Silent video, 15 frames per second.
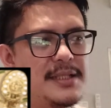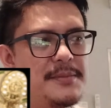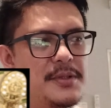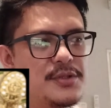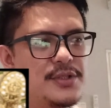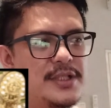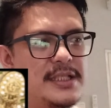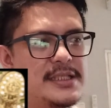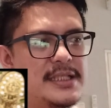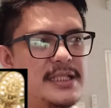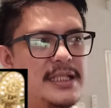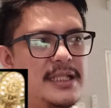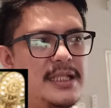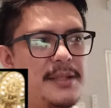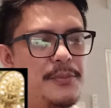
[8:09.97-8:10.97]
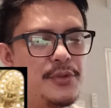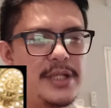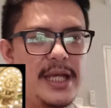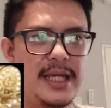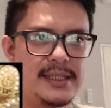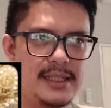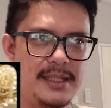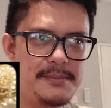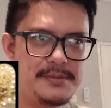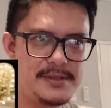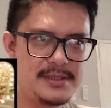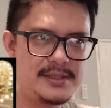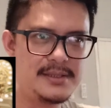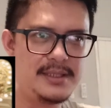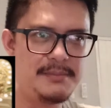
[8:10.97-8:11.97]
ya maksudnya di sini dia punya
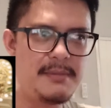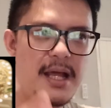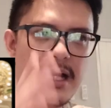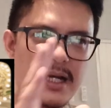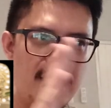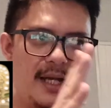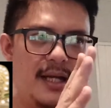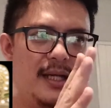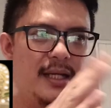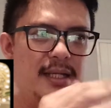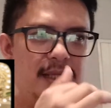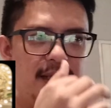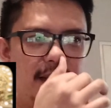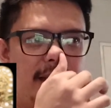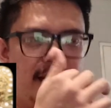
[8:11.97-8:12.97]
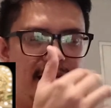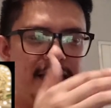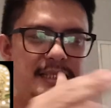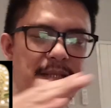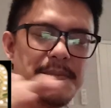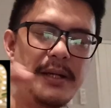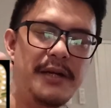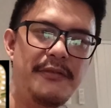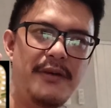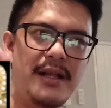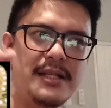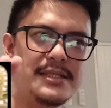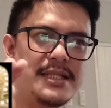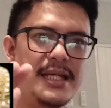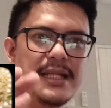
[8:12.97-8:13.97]
adlibs di belakang dia ngisi pakai
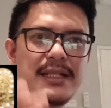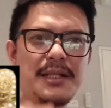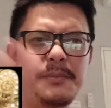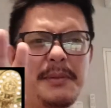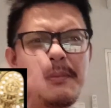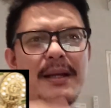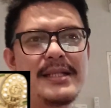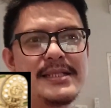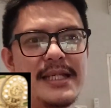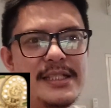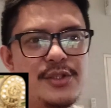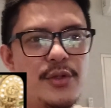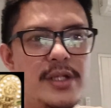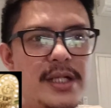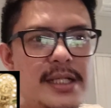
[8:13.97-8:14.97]
falset lebih manis saya sorry